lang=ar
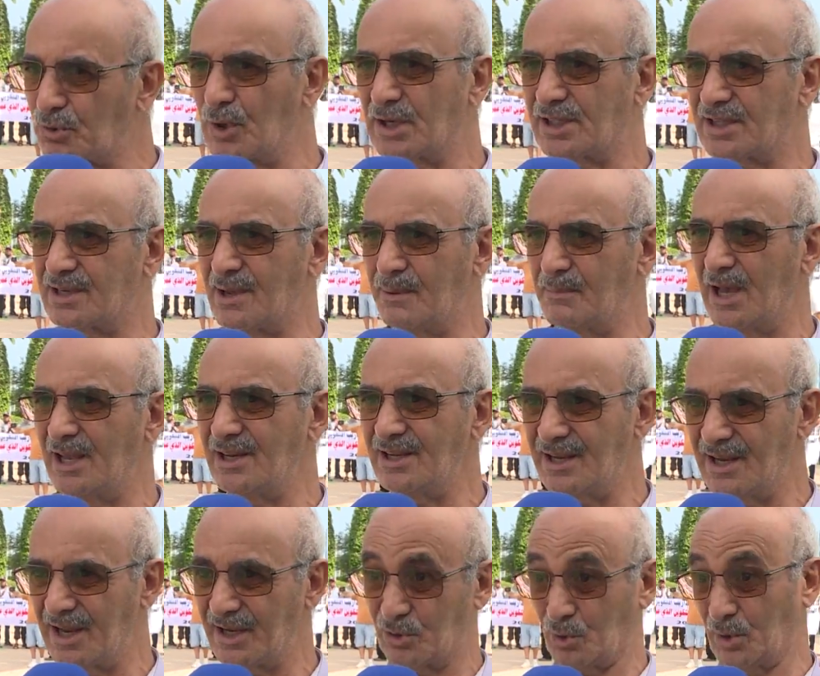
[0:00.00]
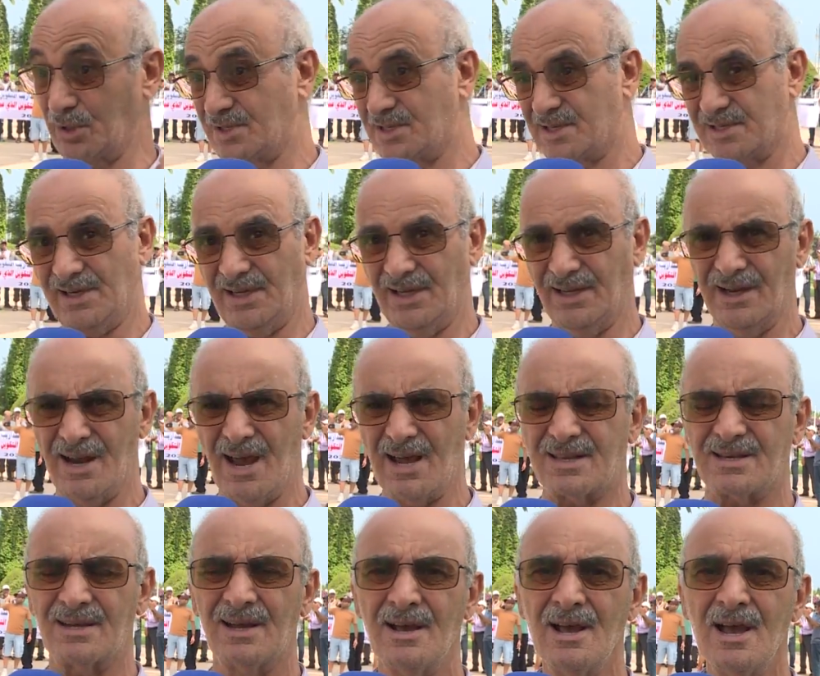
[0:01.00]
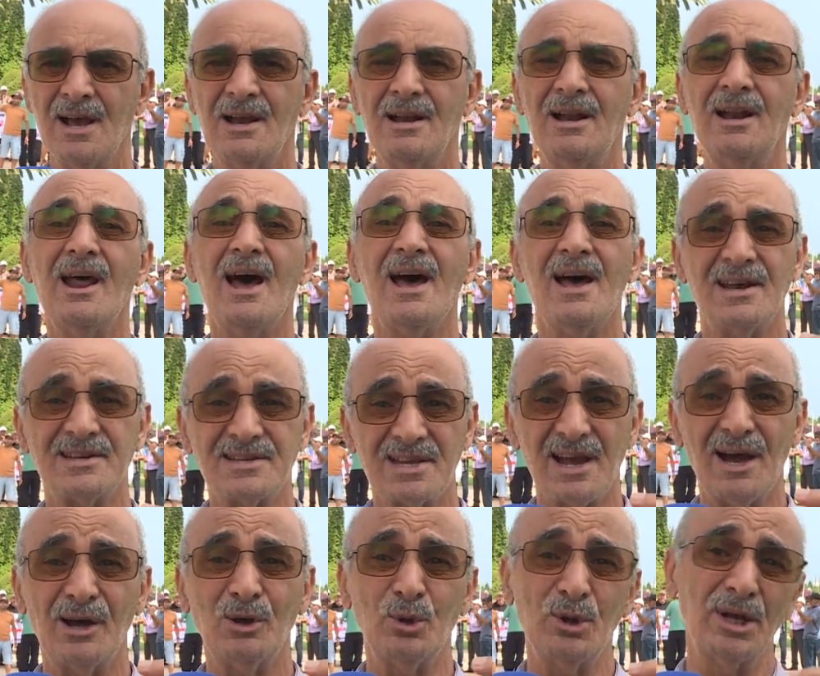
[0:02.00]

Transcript: والثمانينات والتسعينات لا زالوا